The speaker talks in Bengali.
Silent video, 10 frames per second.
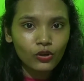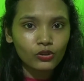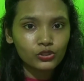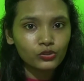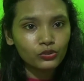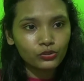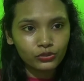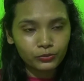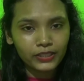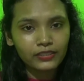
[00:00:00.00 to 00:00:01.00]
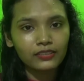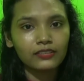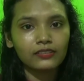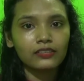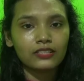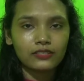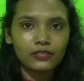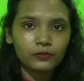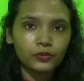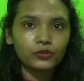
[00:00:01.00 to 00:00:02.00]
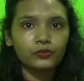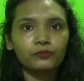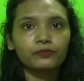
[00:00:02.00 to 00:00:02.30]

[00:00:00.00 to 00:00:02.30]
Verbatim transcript: অসংখ্য ধন্যবাদ আসসালামু আলাইকুম